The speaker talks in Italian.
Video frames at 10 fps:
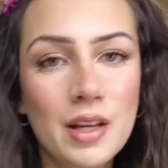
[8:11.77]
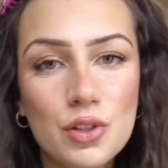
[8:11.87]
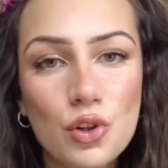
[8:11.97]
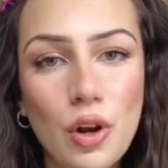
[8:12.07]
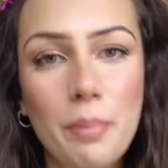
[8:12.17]

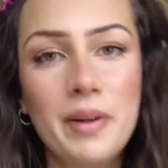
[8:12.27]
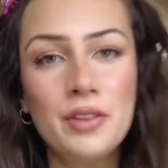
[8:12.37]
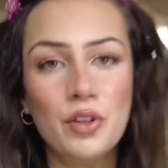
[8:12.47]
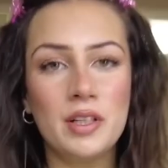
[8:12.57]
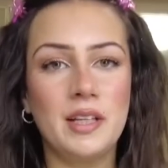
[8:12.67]
Sono appena
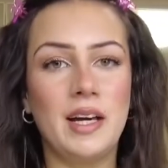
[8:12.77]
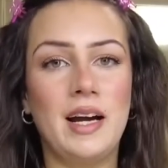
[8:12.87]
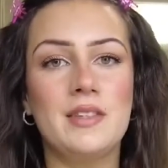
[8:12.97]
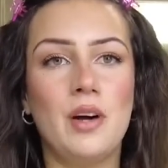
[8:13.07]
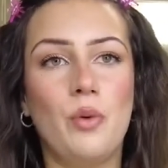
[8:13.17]
tornata a
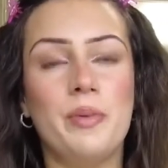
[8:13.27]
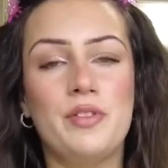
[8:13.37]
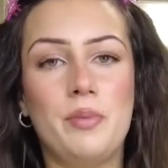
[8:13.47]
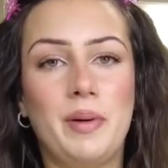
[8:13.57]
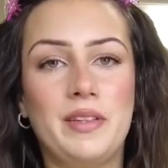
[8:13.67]
casa, ho
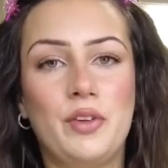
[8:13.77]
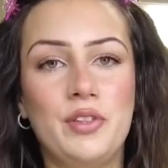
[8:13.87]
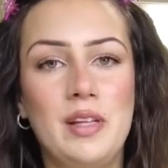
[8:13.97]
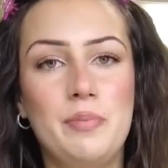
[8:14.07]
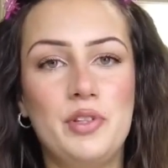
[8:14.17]
messo i pantaloni
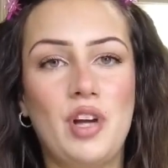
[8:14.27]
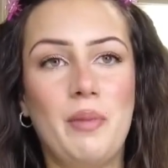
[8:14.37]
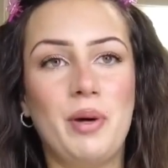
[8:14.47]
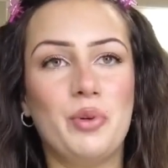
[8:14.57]
del pigiama,